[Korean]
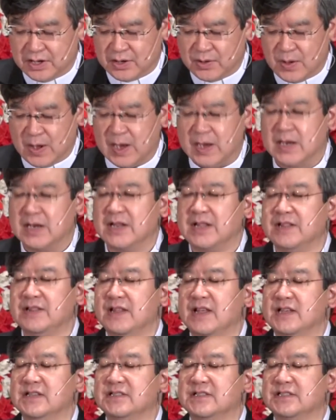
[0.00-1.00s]
관리
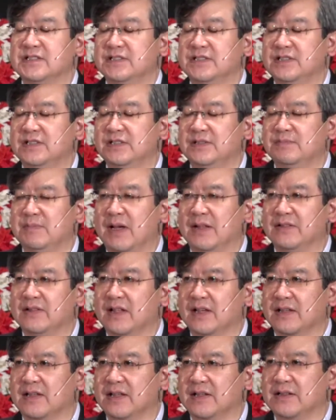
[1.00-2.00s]
내시를
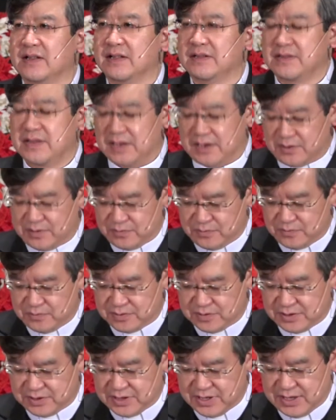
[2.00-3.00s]
만나게 됐다라고
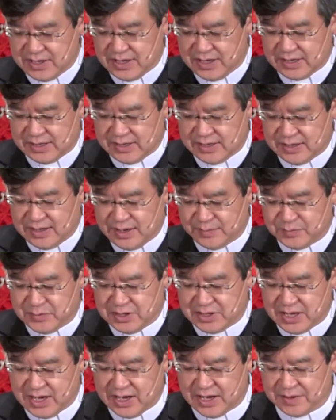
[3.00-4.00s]
그렇게 이야기를
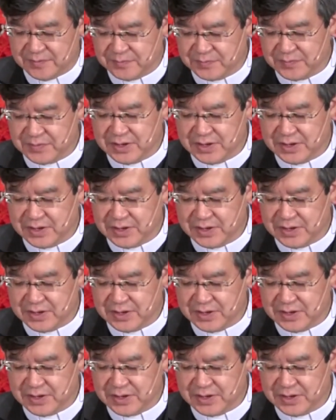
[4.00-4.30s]
합니다.